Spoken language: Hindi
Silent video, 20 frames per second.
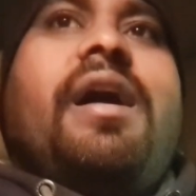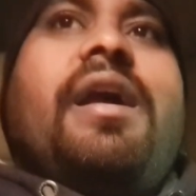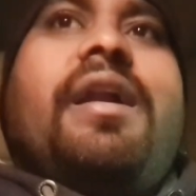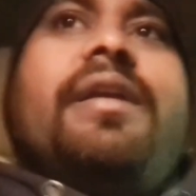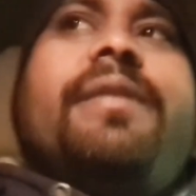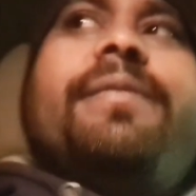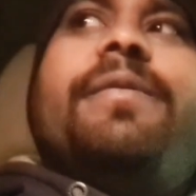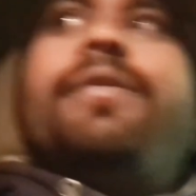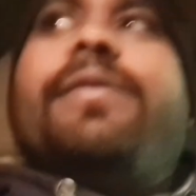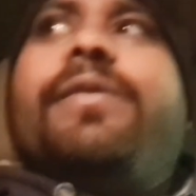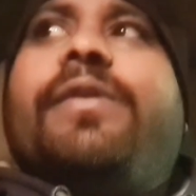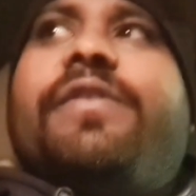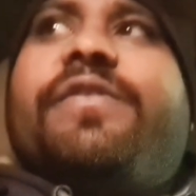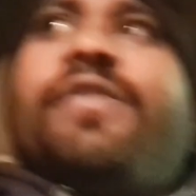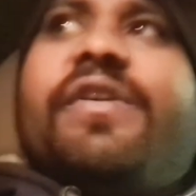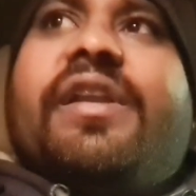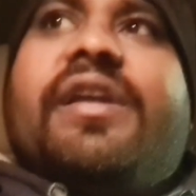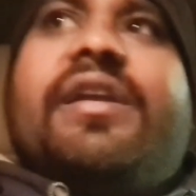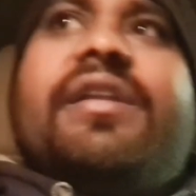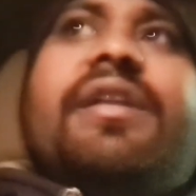गाड़ी भी रोड
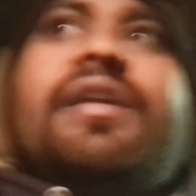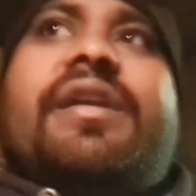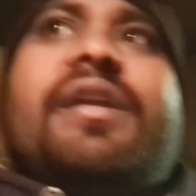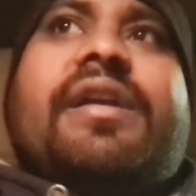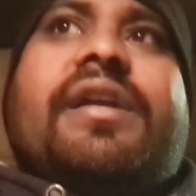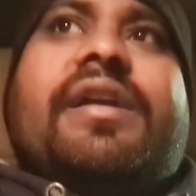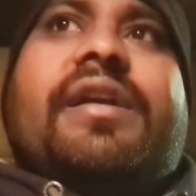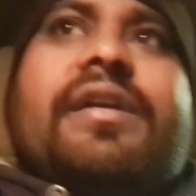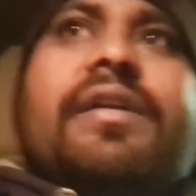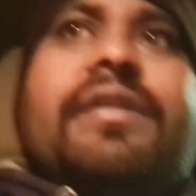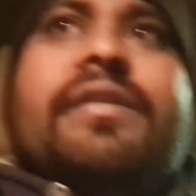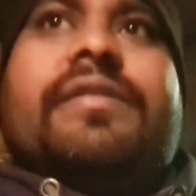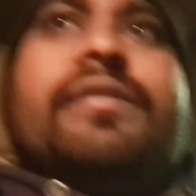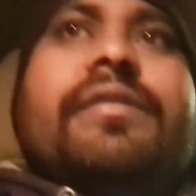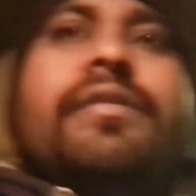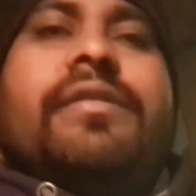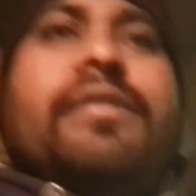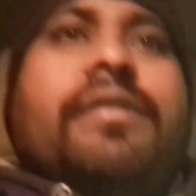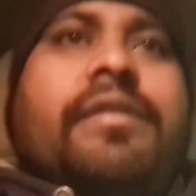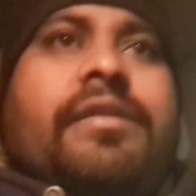पे नहीं दिखेगा
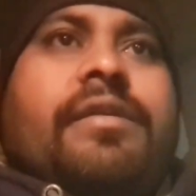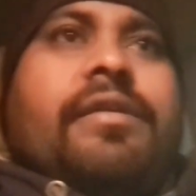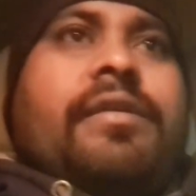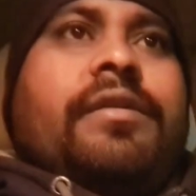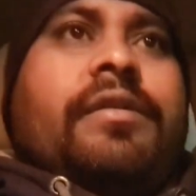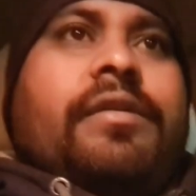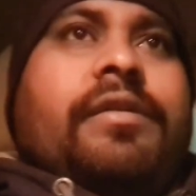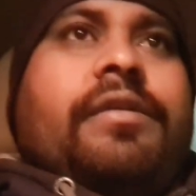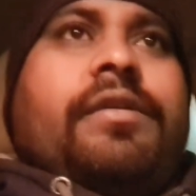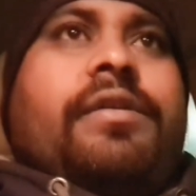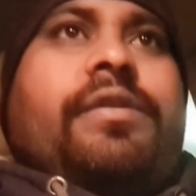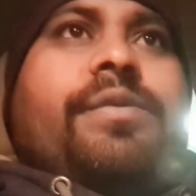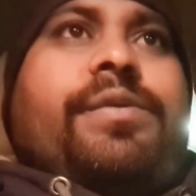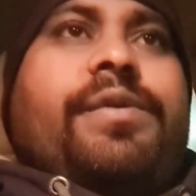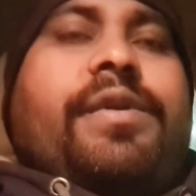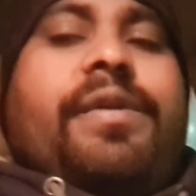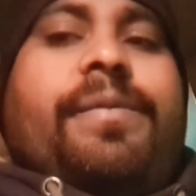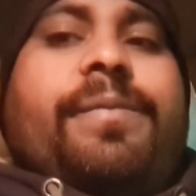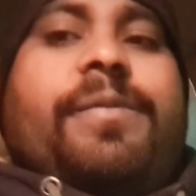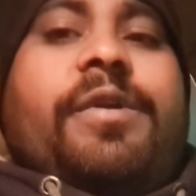
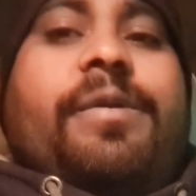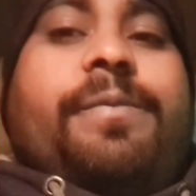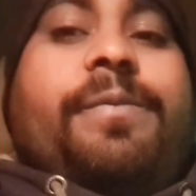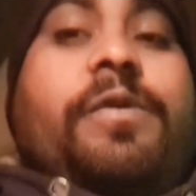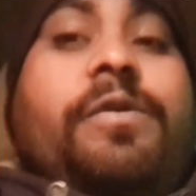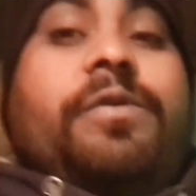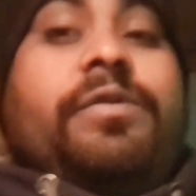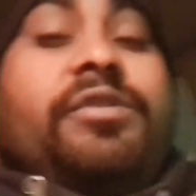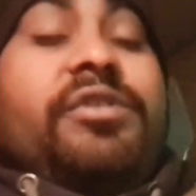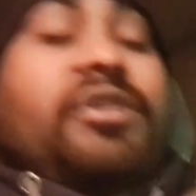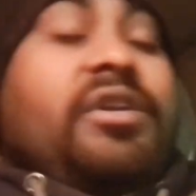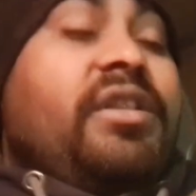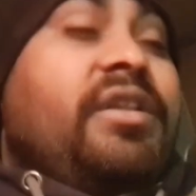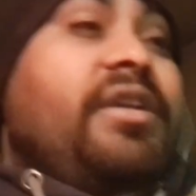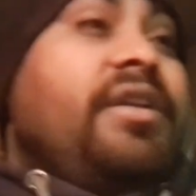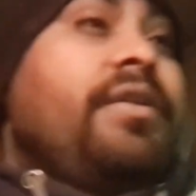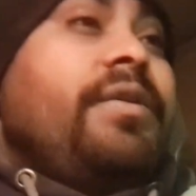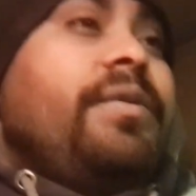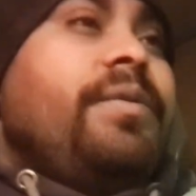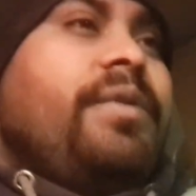क्योंकि मैं बहुत
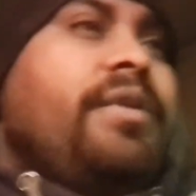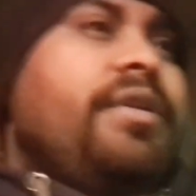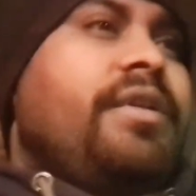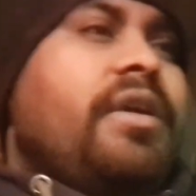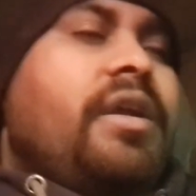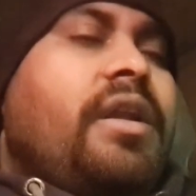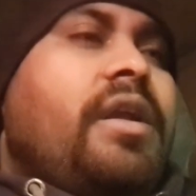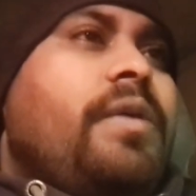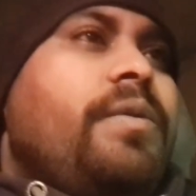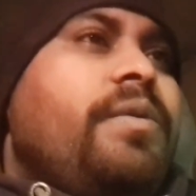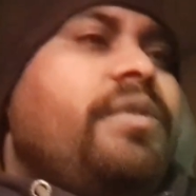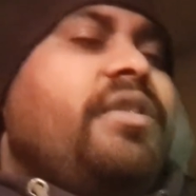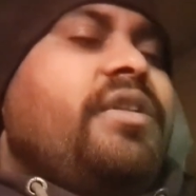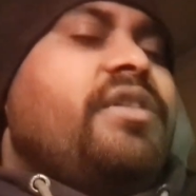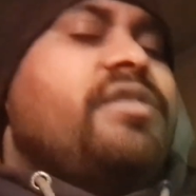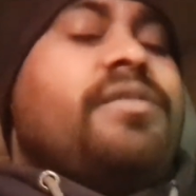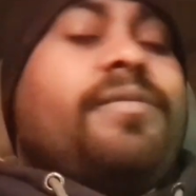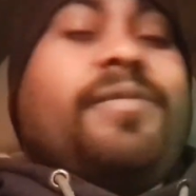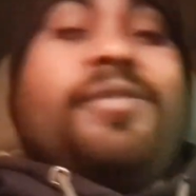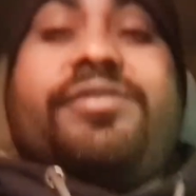जल्दी ड्यूटी जा रहा हूँ इतने
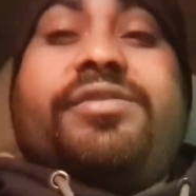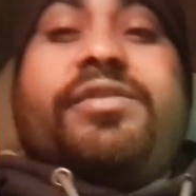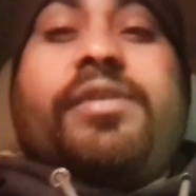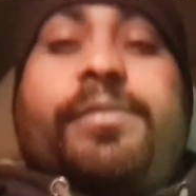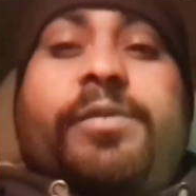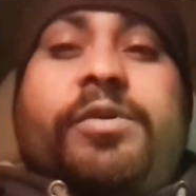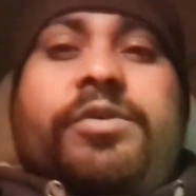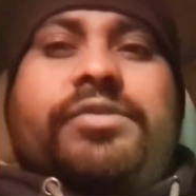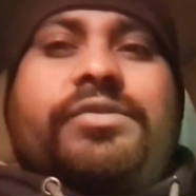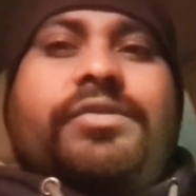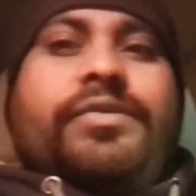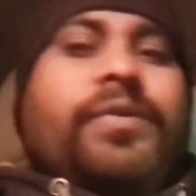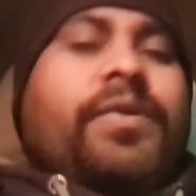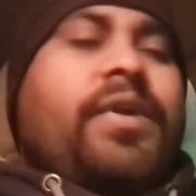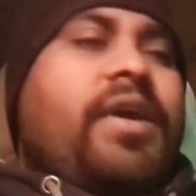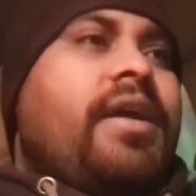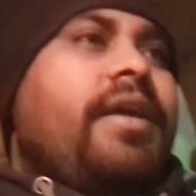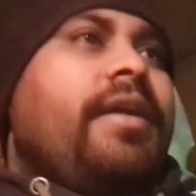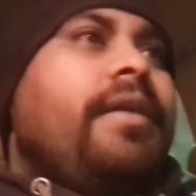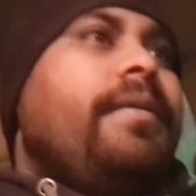समय सब लोग सो
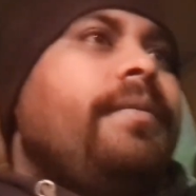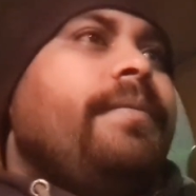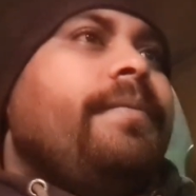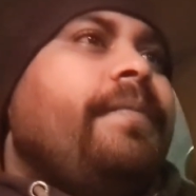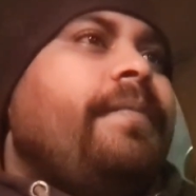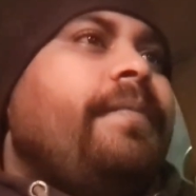रहा है